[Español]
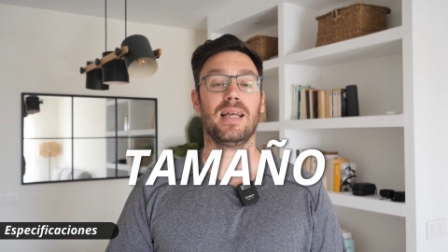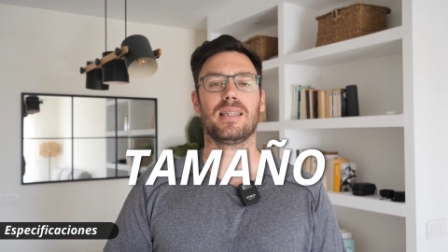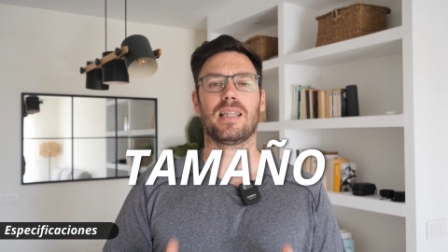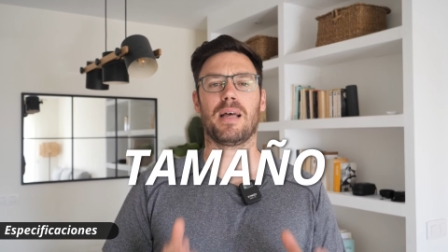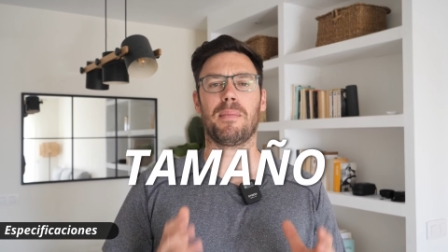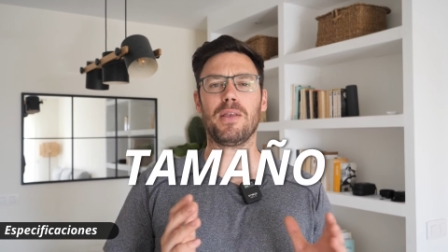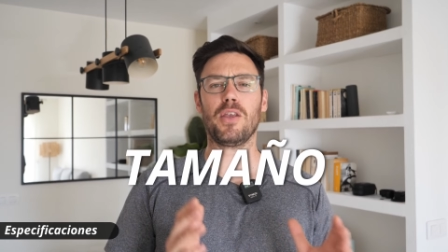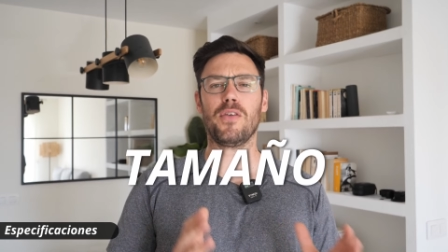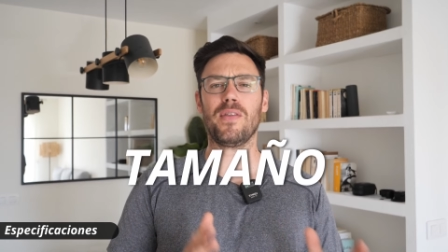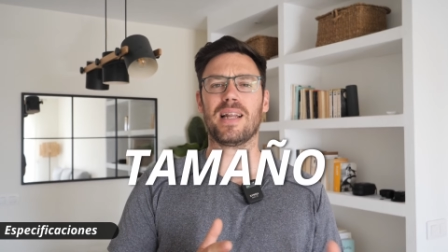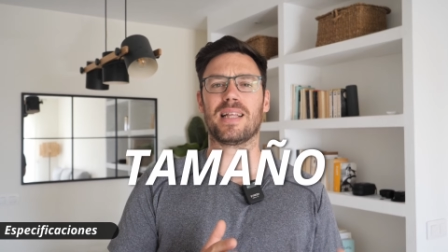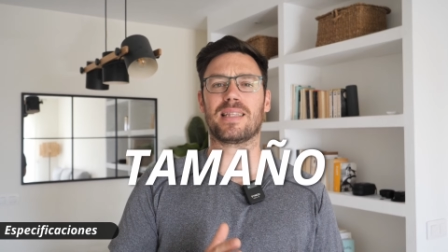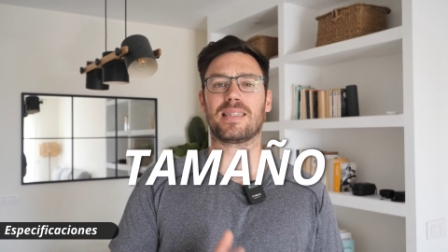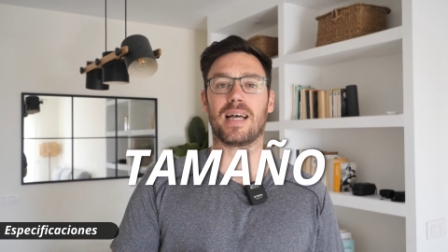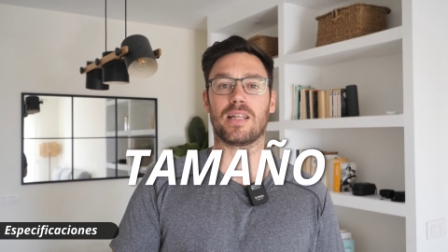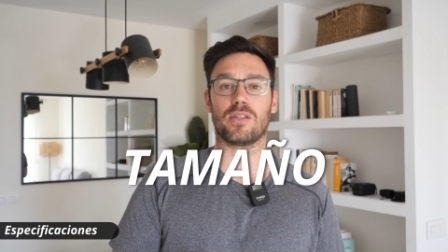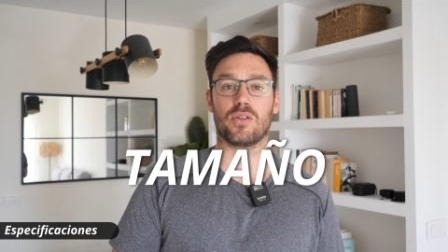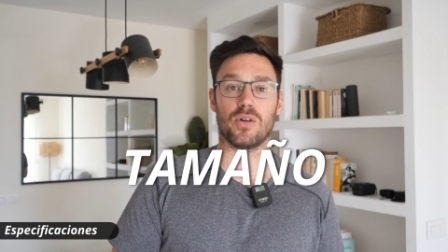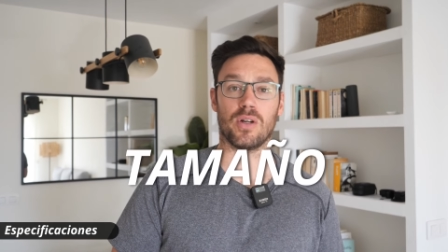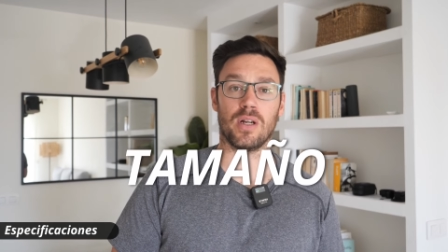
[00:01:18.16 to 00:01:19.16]
Tamaño del
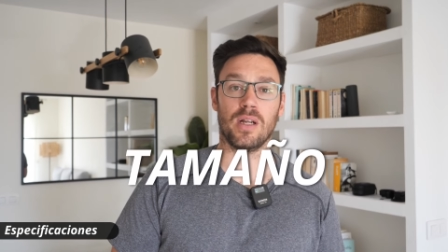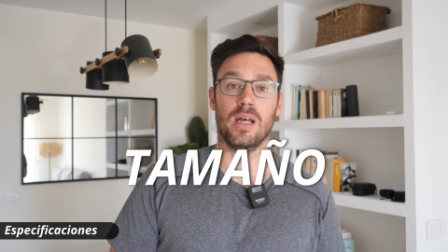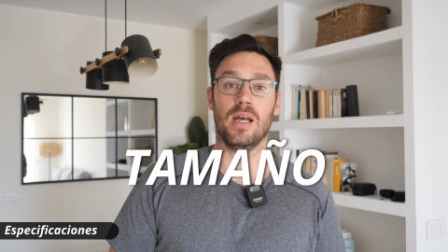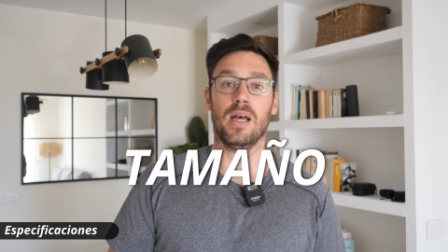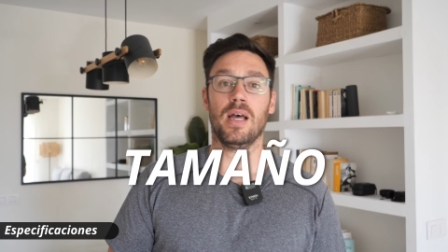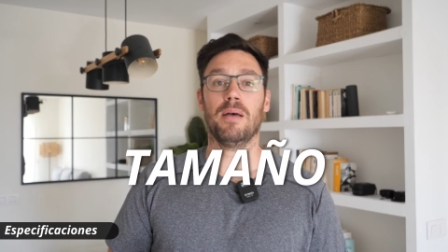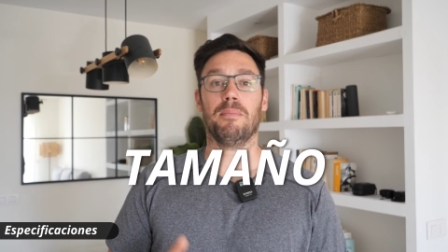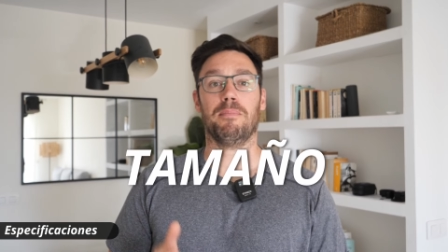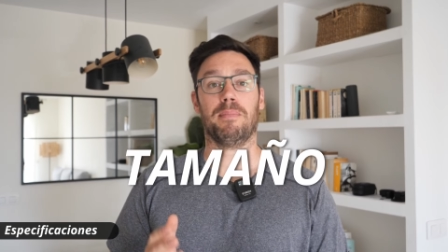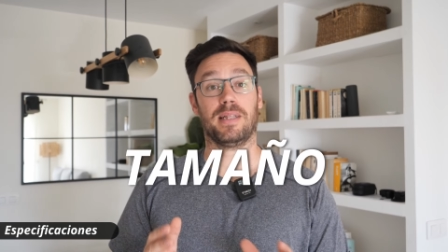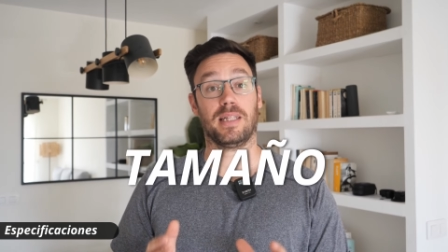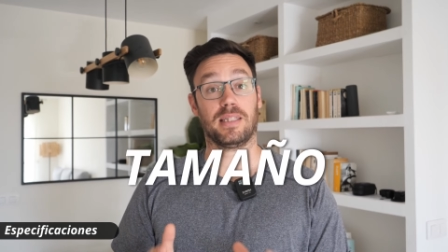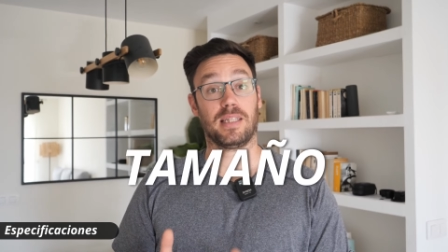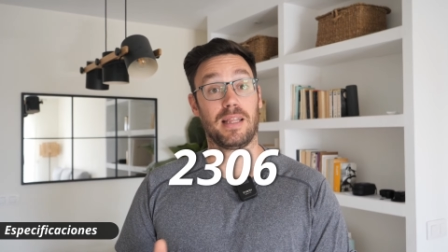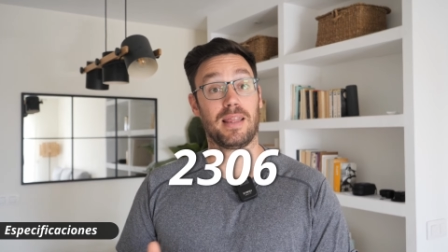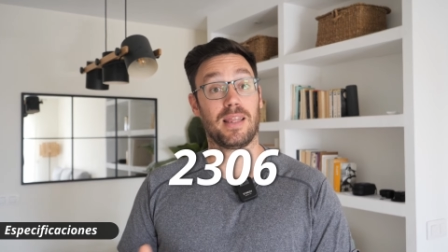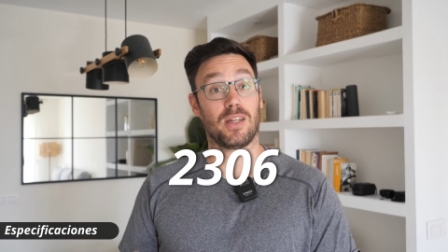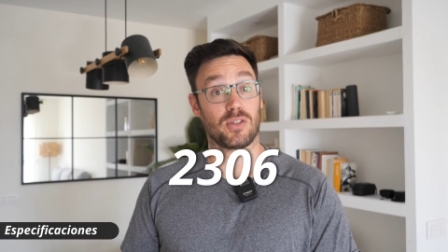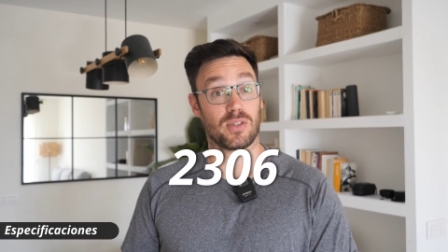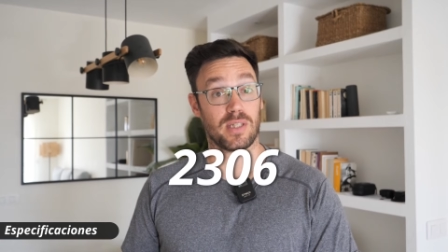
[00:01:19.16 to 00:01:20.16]
estatus,
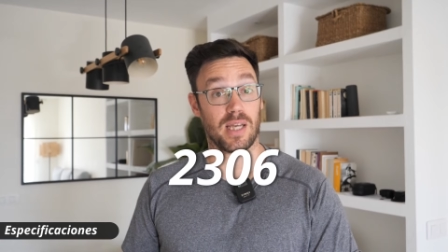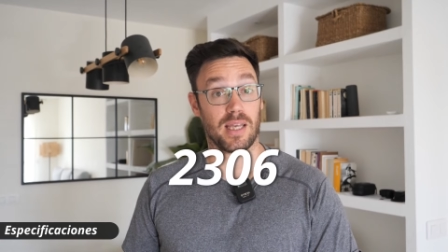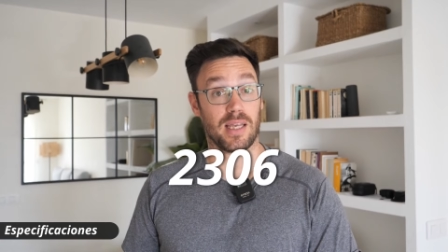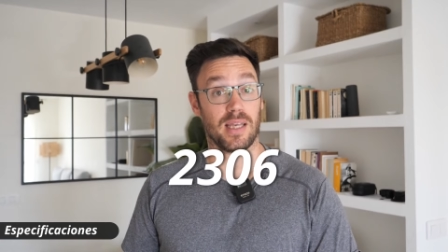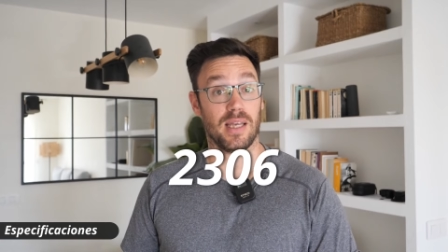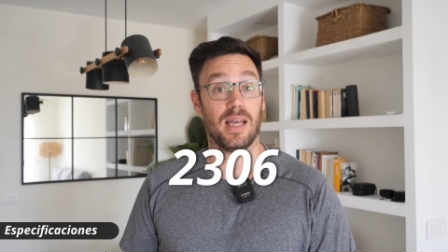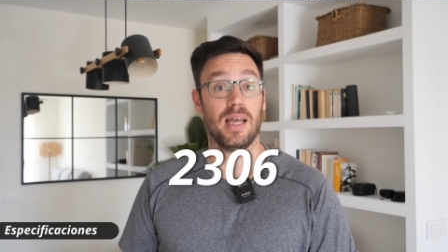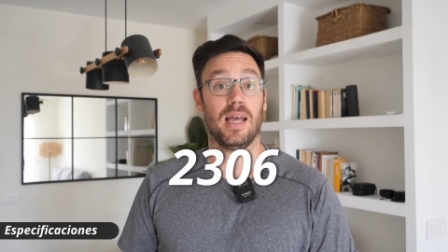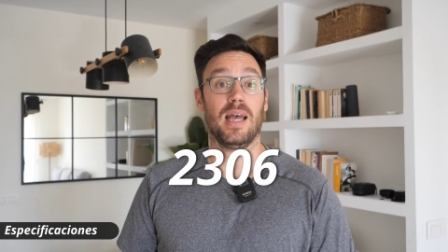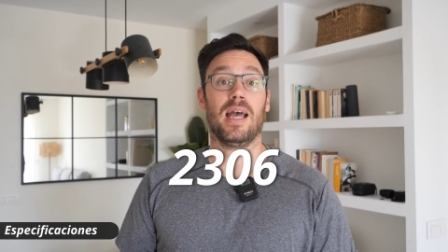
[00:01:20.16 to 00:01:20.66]
2306